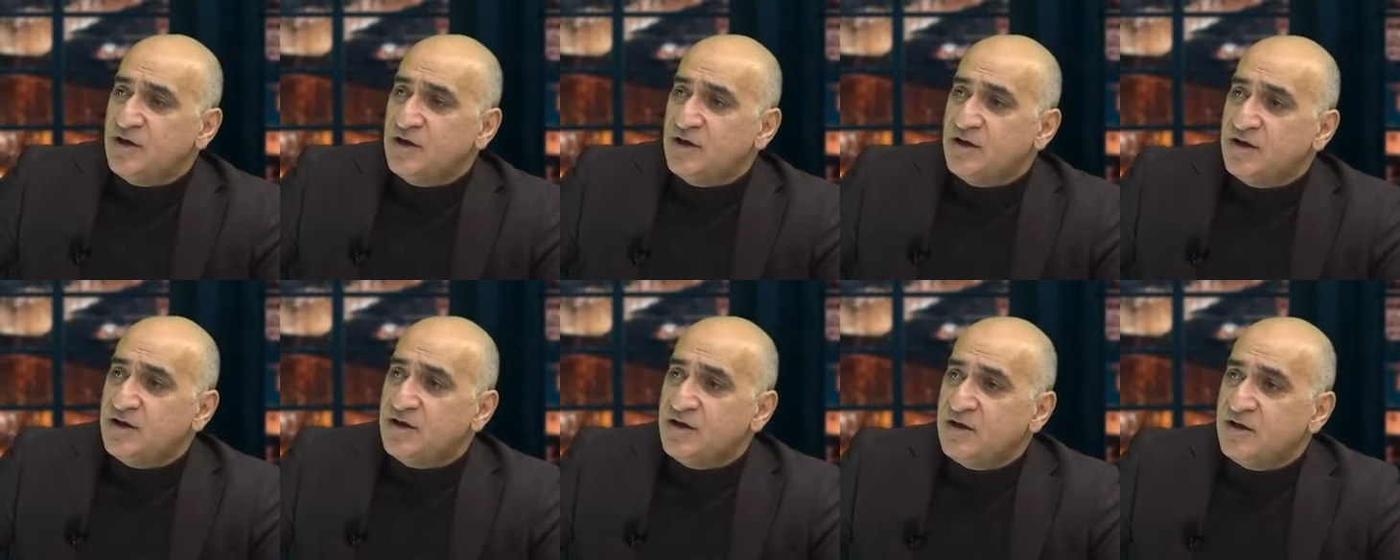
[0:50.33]

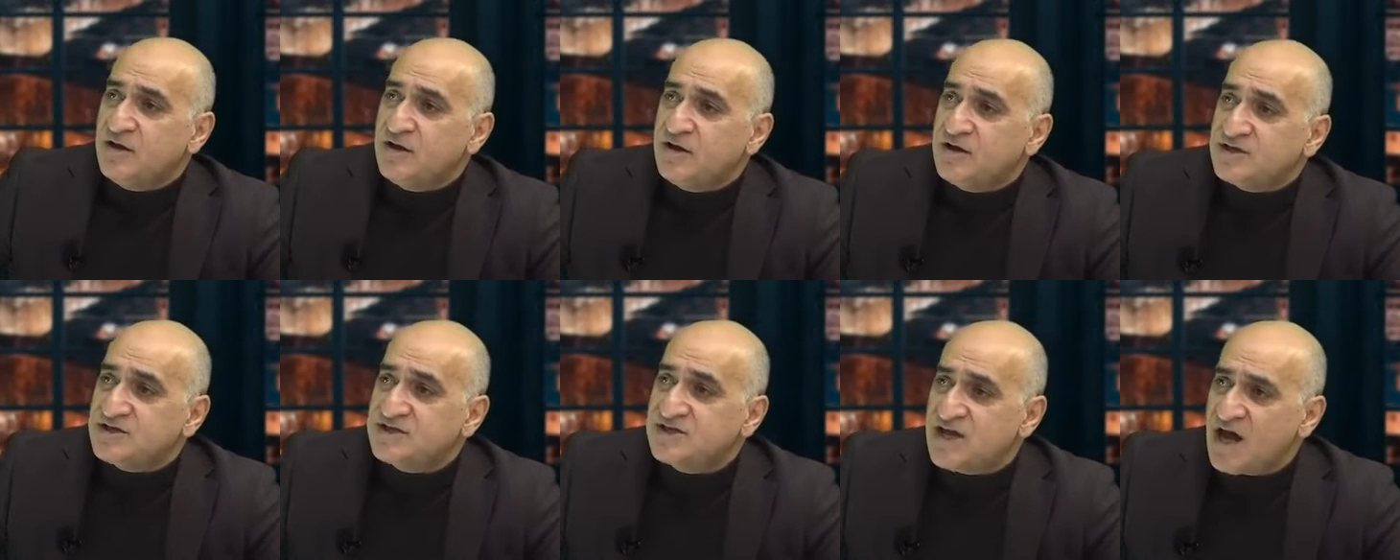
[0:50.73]

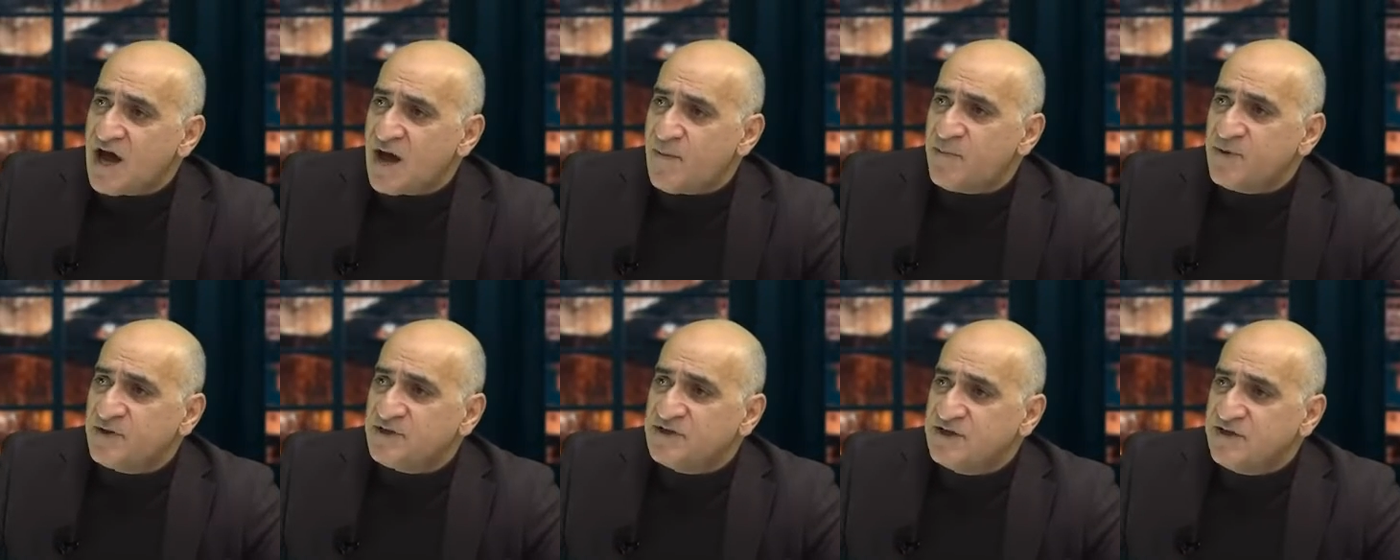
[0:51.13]
э,
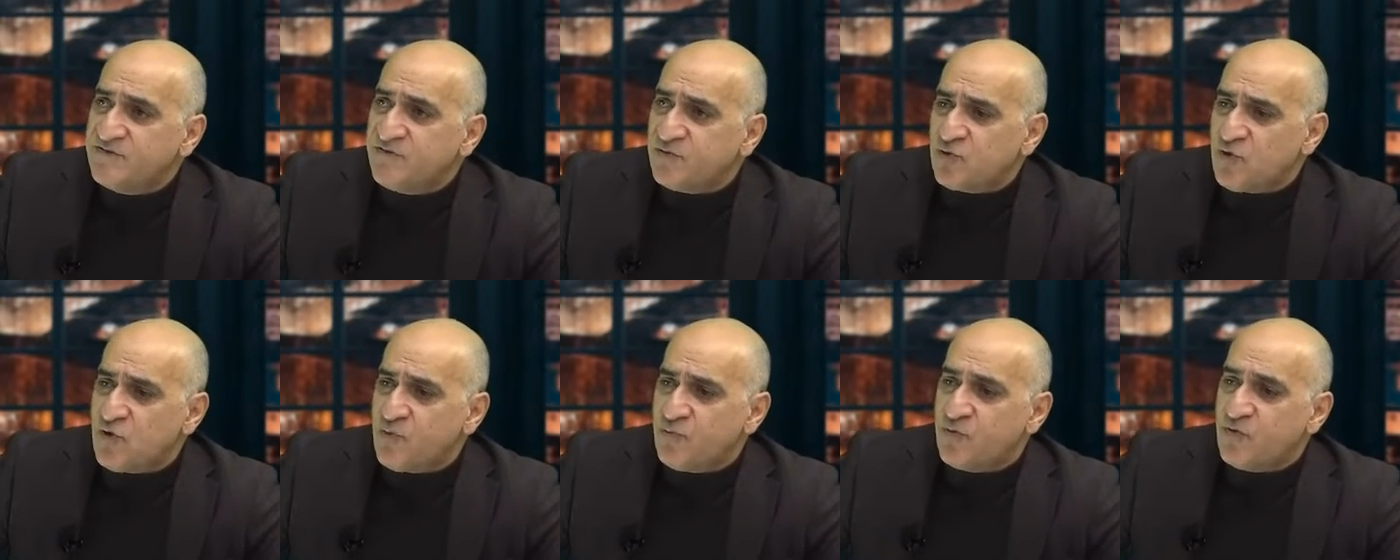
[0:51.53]
Запад,
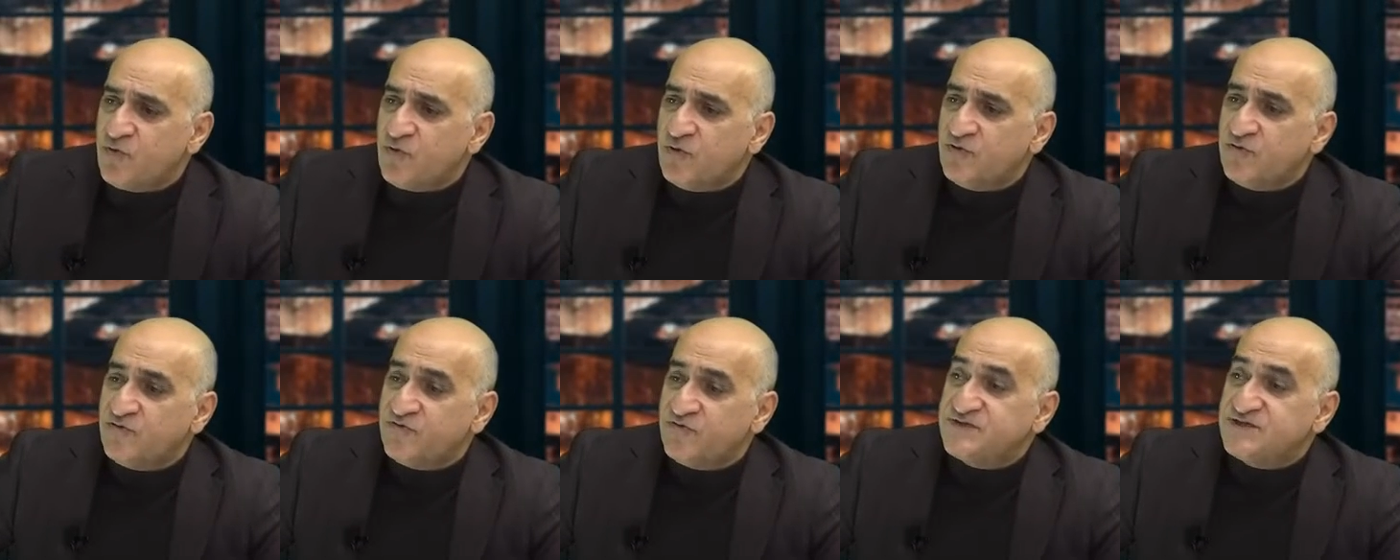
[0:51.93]
Европу,
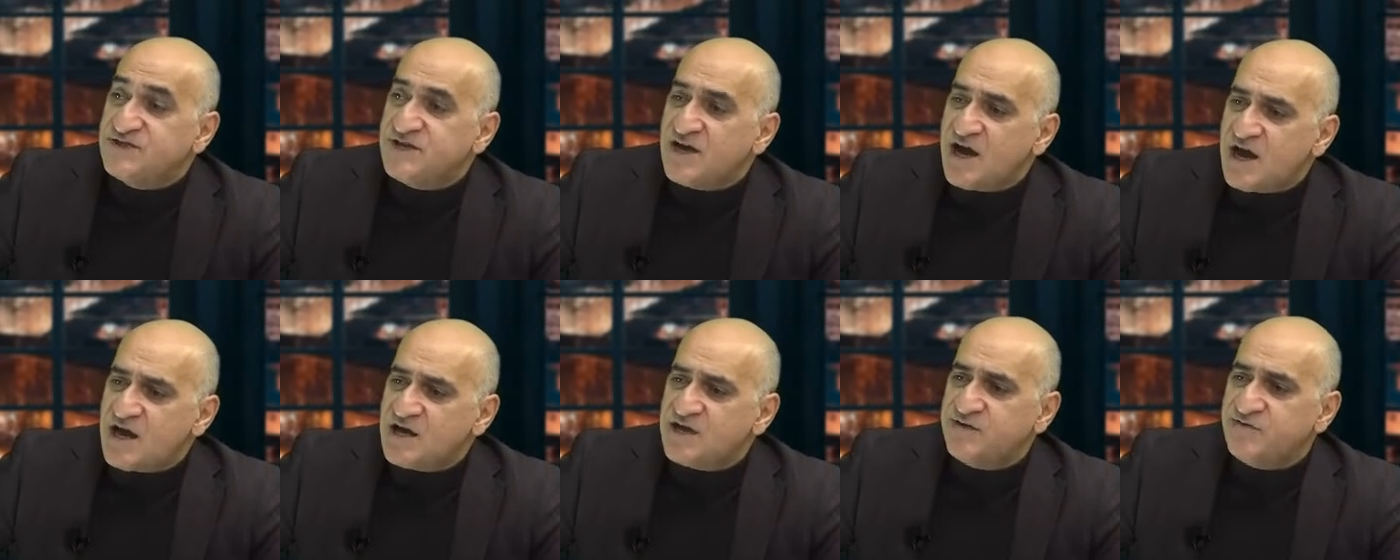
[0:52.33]

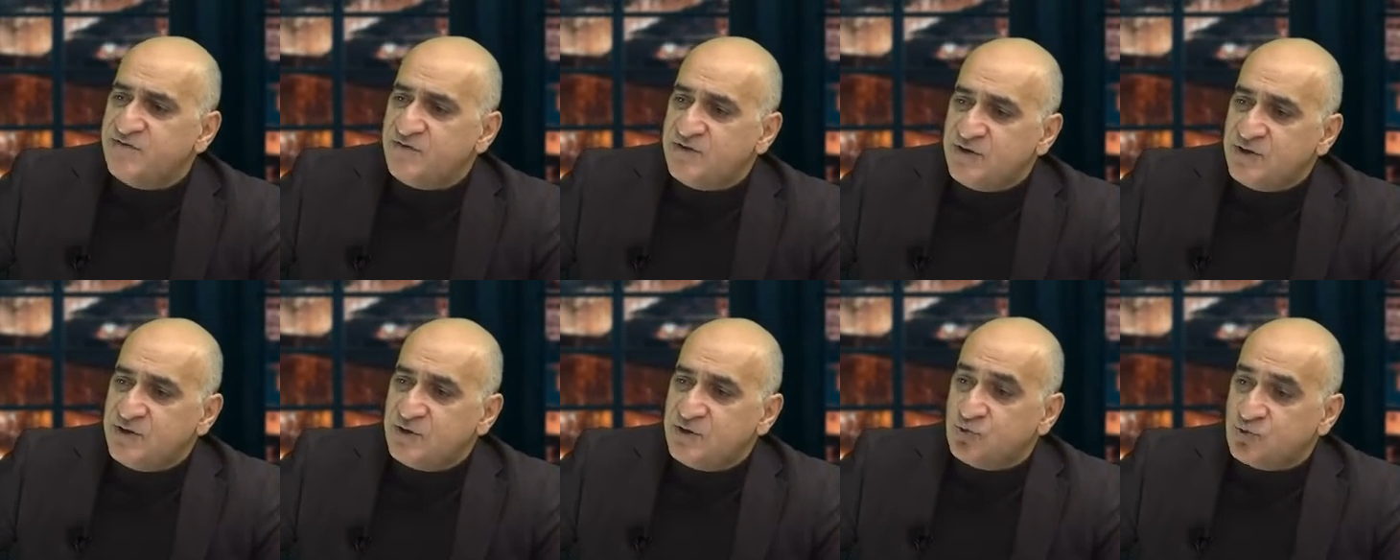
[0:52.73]

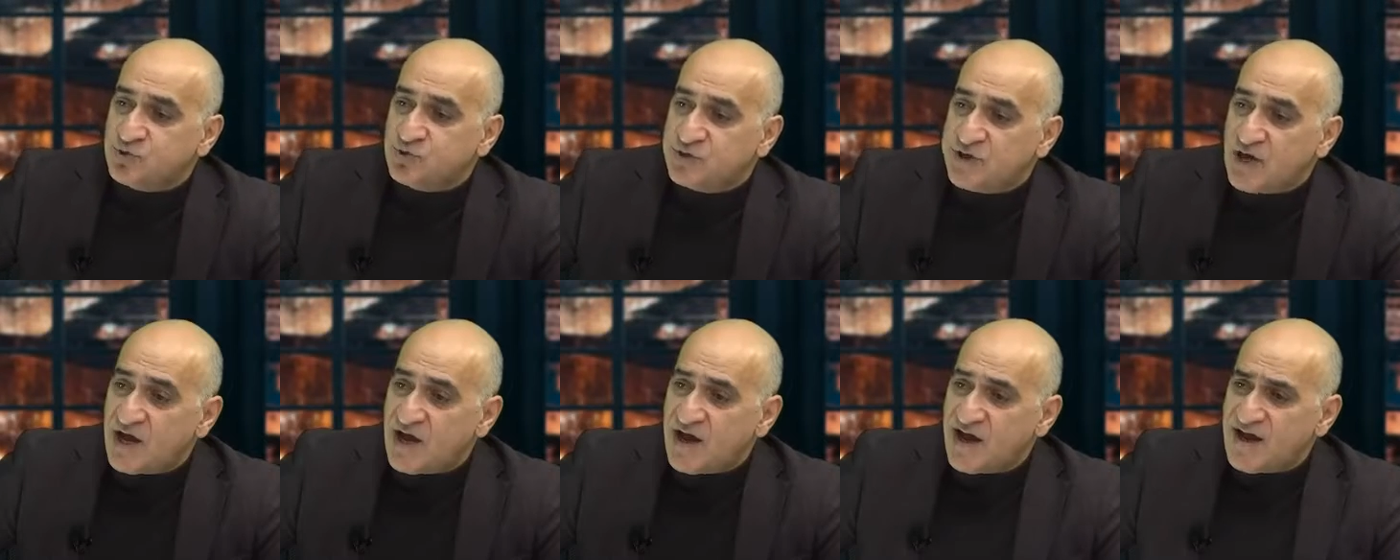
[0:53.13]
втягивает
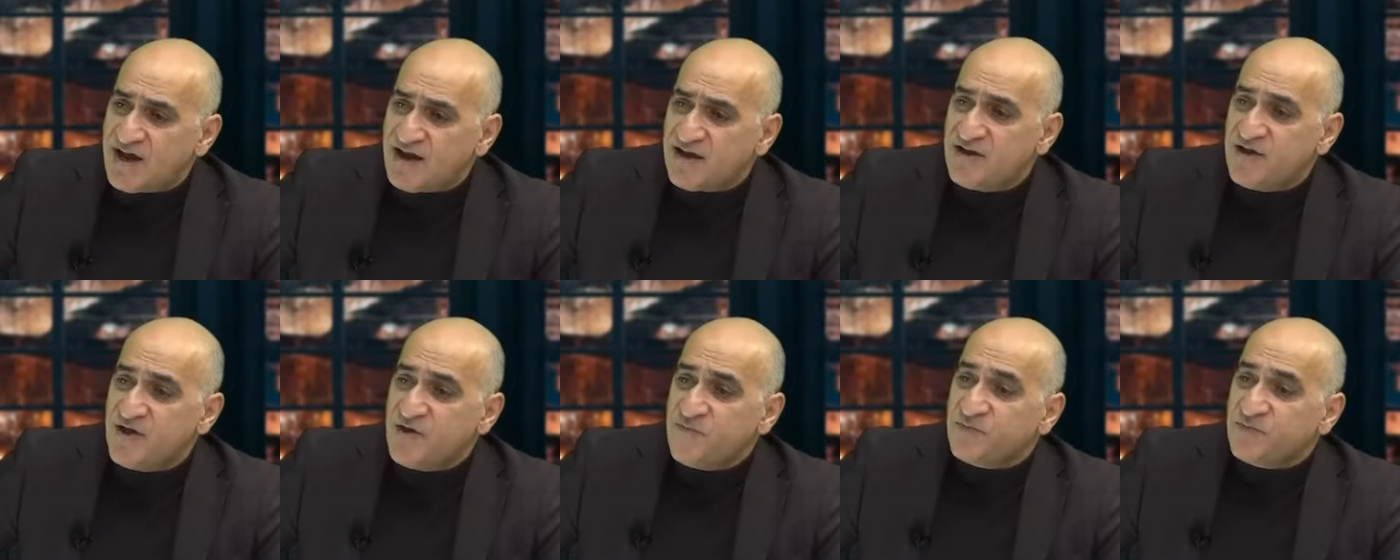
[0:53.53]
туда